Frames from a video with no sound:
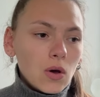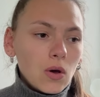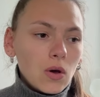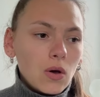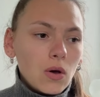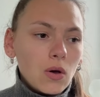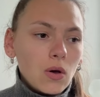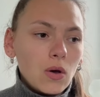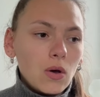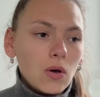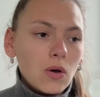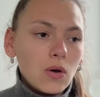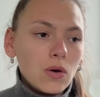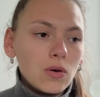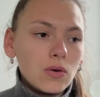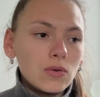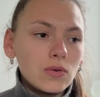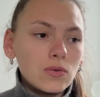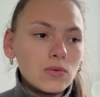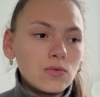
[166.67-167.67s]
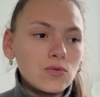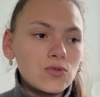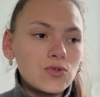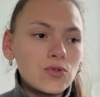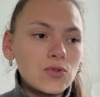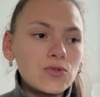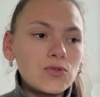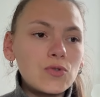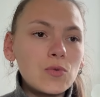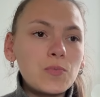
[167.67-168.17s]
euh,
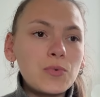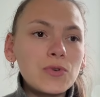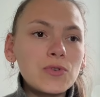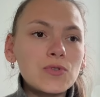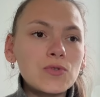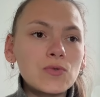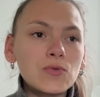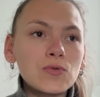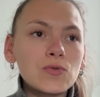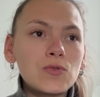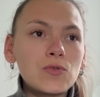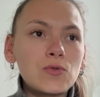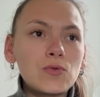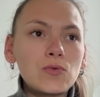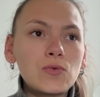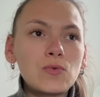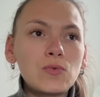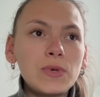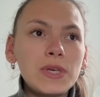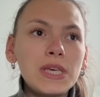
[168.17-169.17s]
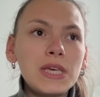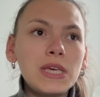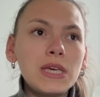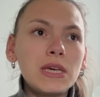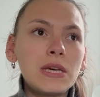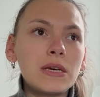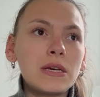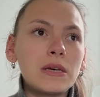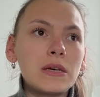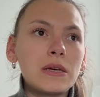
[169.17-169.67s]
je suppose qu'on
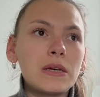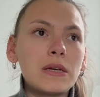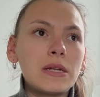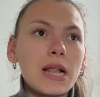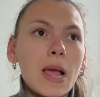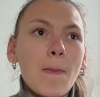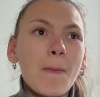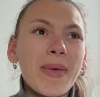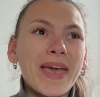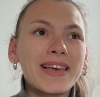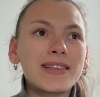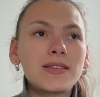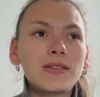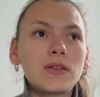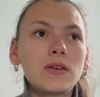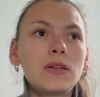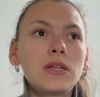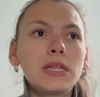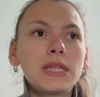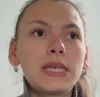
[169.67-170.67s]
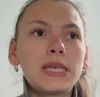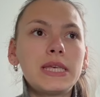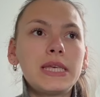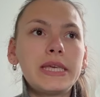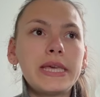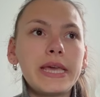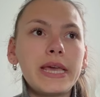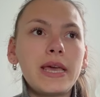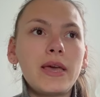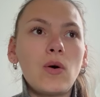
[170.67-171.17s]
suit euh, la personne
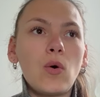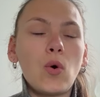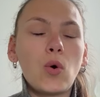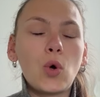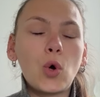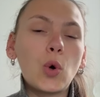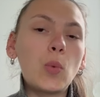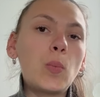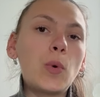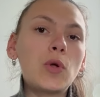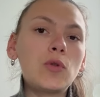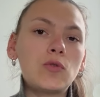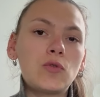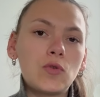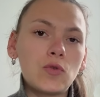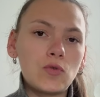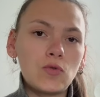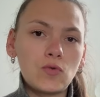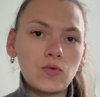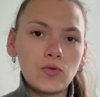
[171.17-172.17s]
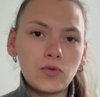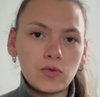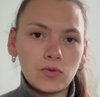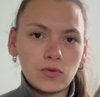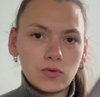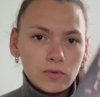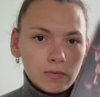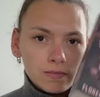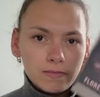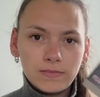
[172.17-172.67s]
qui est aux commandes de
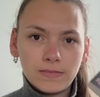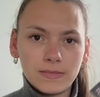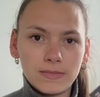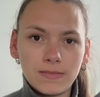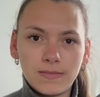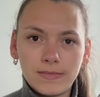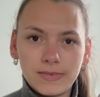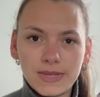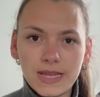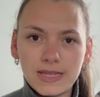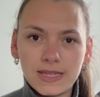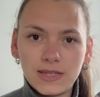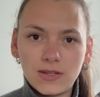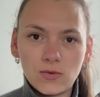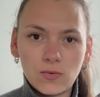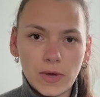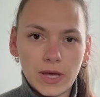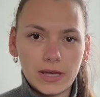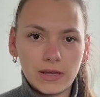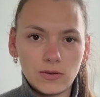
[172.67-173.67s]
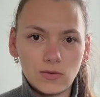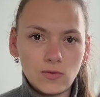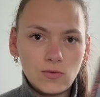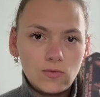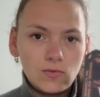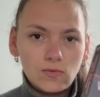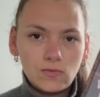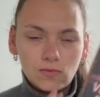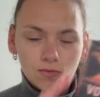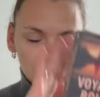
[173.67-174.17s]
toute cette histoire. De...
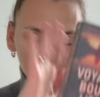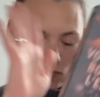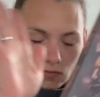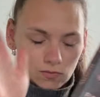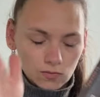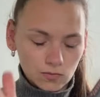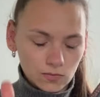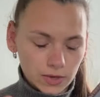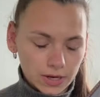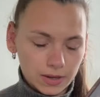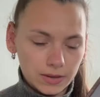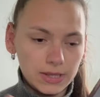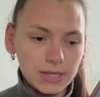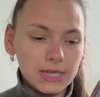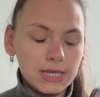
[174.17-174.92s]
Voilà.